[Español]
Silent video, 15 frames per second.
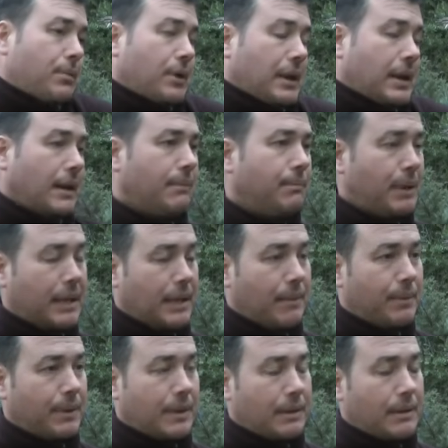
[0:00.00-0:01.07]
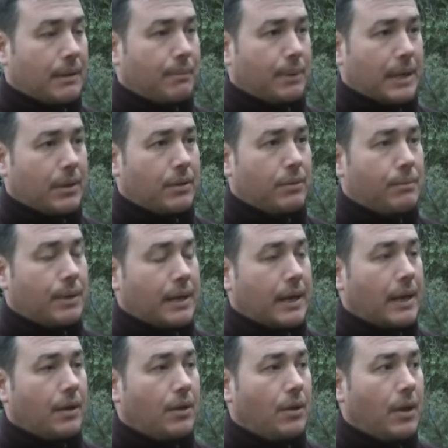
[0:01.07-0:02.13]
porque era prácticamente estar pescando
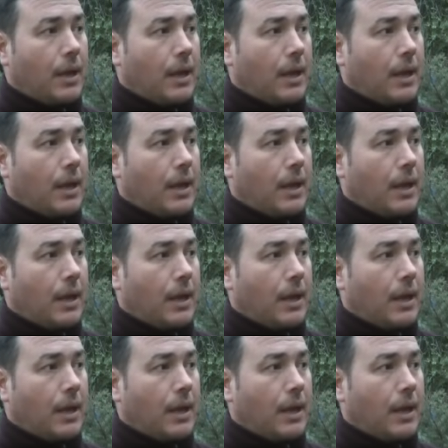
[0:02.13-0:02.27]
embarcado.